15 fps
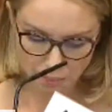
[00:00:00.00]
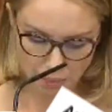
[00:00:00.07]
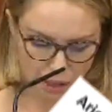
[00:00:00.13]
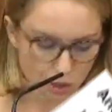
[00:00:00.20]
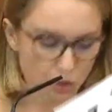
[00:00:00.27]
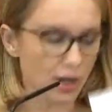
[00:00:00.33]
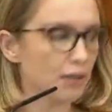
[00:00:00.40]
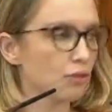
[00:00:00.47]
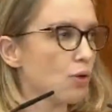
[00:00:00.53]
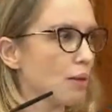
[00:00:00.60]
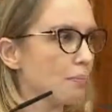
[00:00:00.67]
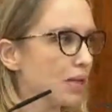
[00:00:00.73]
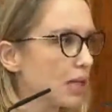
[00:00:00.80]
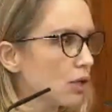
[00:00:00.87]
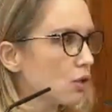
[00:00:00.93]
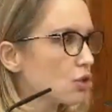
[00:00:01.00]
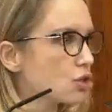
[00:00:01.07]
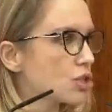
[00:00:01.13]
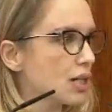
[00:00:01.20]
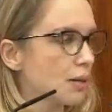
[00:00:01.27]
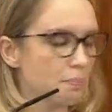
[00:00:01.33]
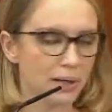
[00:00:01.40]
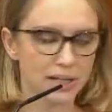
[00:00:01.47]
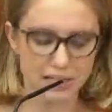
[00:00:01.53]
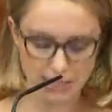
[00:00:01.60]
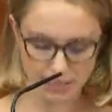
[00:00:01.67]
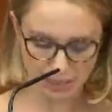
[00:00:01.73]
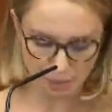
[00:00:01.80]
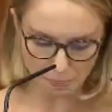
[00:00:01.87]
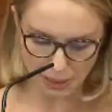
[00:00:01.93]
mencionando amigos y
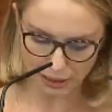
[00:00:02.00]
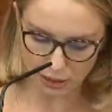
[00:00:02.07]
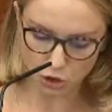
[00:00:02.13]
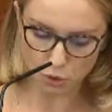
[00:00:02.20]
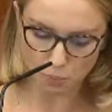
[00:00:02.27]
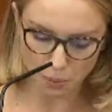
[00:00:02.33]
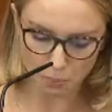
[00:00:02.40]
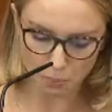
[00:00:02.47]
empresas del Partido